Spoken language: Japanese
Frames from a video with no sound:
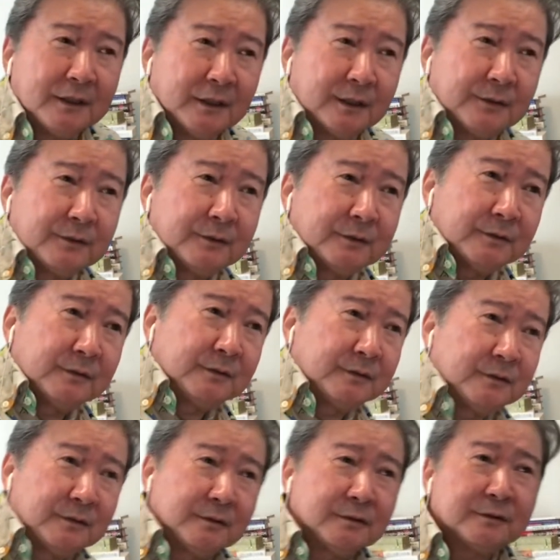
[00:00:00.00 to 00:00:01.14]
あ
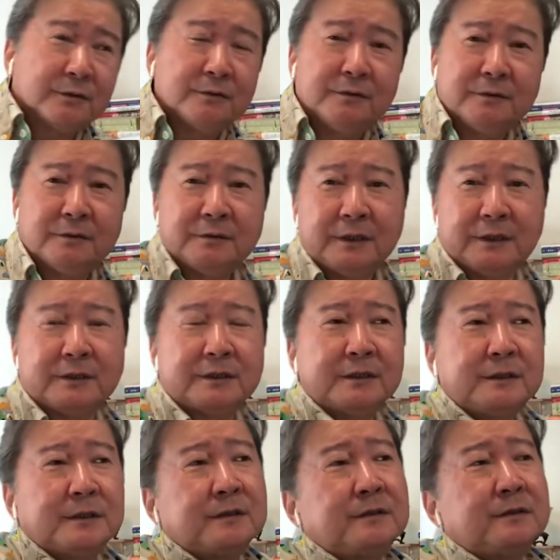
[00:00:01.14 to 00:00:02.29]
のそういうね敷
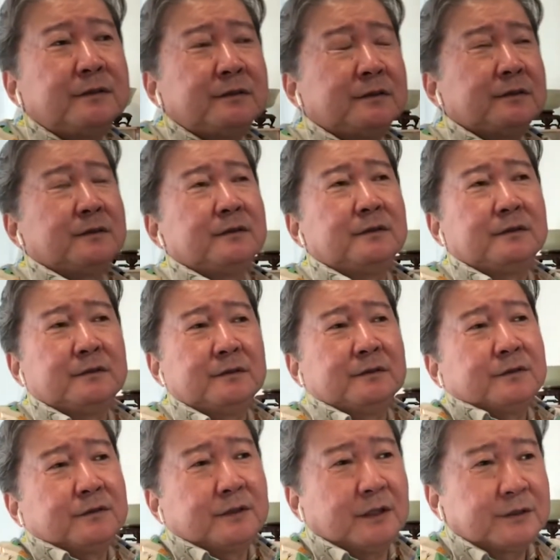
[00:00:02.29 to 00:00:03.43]
金
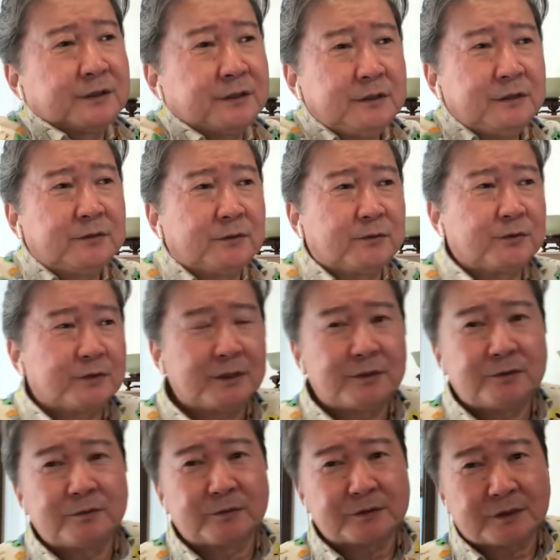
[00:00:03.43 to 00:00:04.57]
というか敷金の問題よ
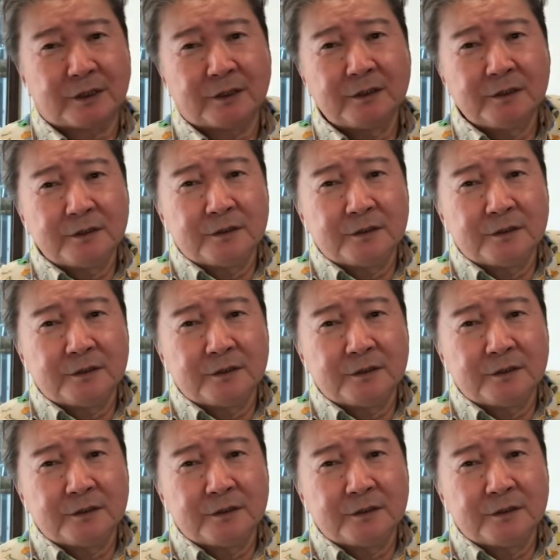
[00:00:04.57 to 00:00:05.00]
りもさ